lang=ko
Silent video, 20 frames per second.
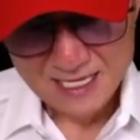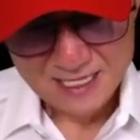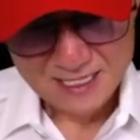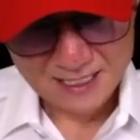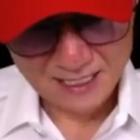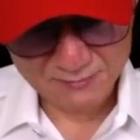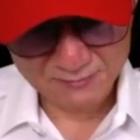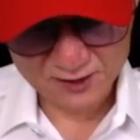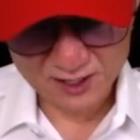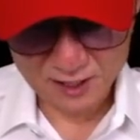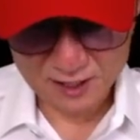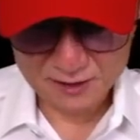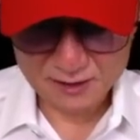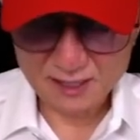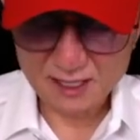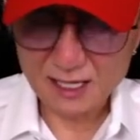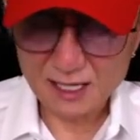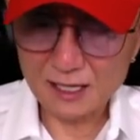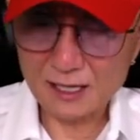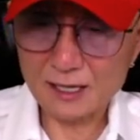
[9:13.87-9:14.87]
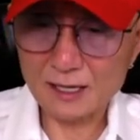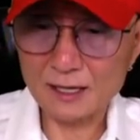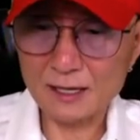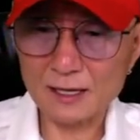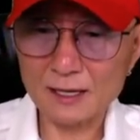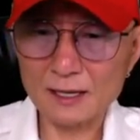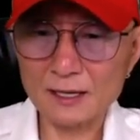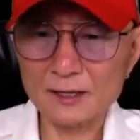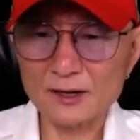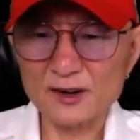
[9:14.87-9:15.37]
자, 아무튼
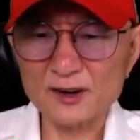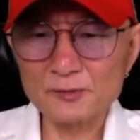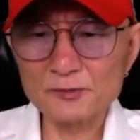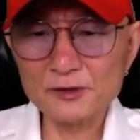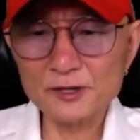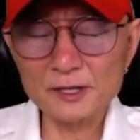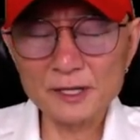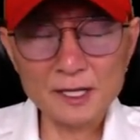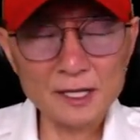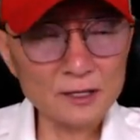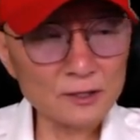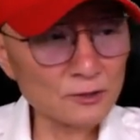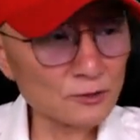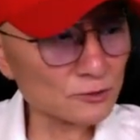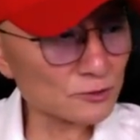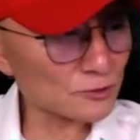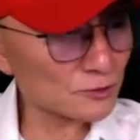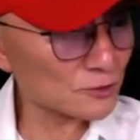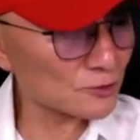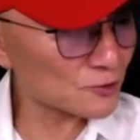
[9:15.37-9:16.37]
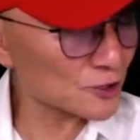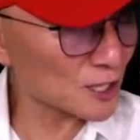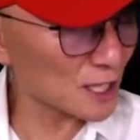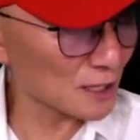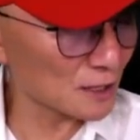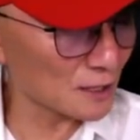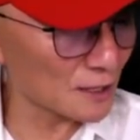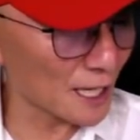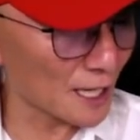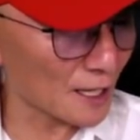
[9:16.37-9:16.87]
에, 여러분들이 요
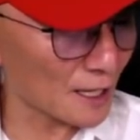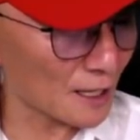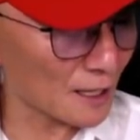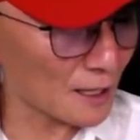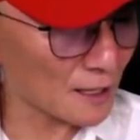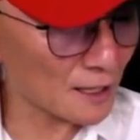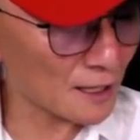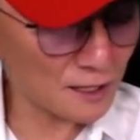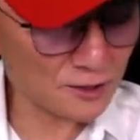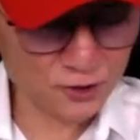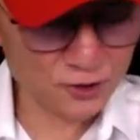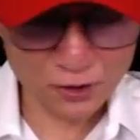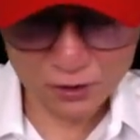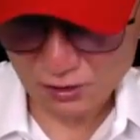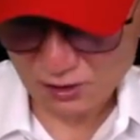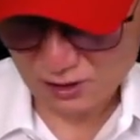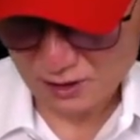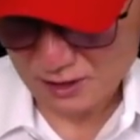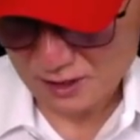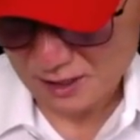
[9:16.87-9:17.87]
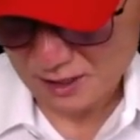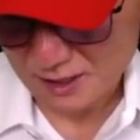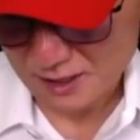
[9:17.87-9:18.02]
최근에 계속 에,